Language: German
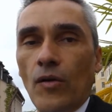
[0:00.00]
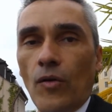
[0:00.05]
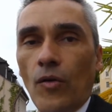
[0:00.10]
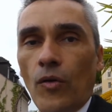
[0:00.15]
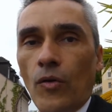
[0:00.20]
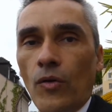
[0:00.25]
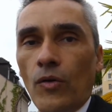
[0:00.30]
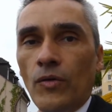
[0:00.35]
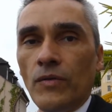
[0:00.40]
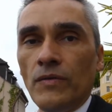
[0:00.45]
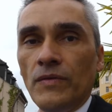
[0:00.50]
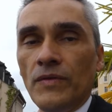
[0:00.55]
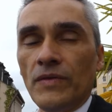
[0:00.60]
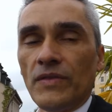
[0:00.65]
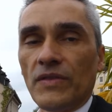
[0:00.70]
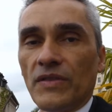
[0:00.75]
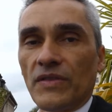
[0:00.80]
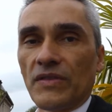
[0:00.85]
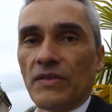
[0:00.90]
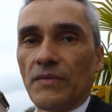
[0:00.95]

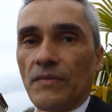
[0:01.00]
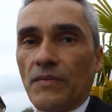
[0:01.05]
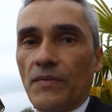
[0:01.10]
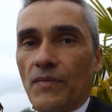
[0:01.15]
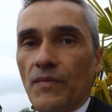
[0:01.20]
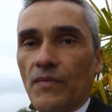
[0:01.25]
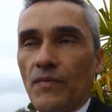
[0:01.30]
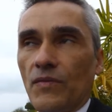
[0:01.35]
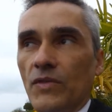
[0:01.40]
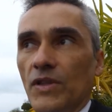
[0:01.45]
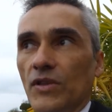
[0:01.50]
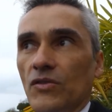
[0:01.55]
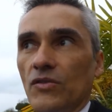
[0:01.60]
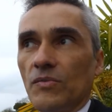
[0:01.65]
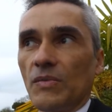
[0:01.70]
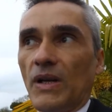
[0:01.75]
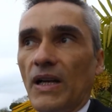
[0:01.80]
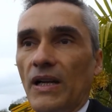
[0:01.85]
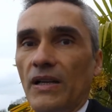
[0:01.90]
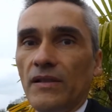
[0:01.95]
Und
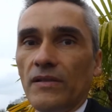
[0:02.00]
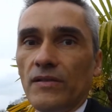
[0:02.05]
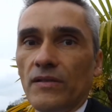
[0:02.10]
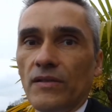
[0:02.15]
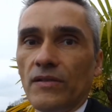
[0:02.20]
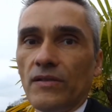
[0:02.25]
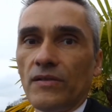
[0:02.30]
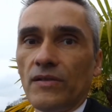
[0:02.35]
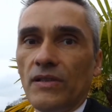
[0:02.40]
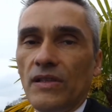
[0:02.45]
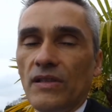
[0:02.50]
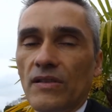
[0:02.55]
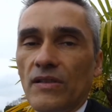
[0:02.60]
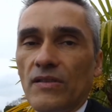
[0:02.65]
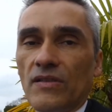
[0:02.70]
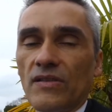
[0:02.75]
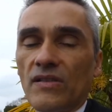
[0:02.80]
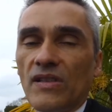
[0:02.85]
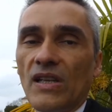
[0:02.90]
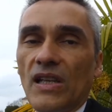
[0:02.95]
hierzu mal
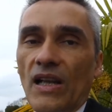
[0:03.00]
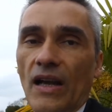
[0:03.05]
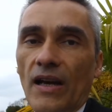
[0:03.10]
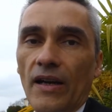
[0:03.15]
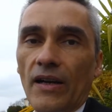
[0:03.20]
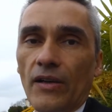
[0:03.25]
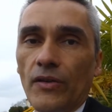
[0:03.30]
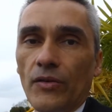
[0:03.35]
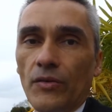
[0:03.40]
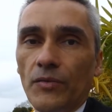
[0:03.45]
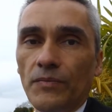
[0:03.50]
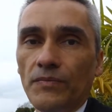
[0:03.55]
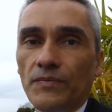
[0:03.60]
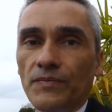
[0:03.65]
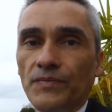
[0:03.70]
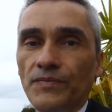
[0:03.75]
dieses Szenario.